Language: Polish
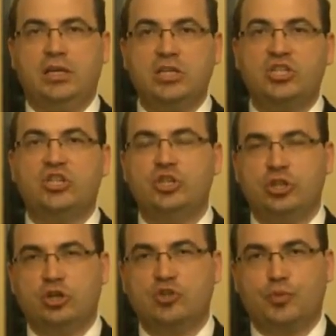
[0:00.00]
i z
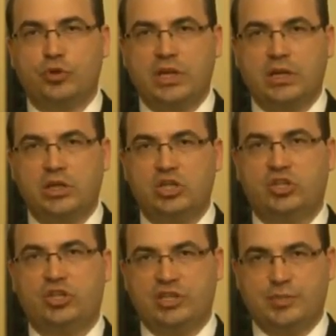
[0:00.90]
dziedziny gospodarki, i z
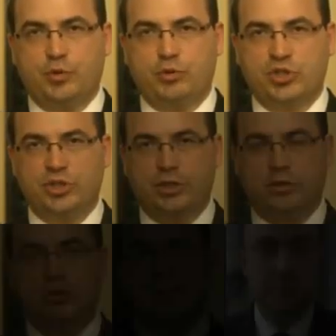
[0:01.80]
życia społecznego.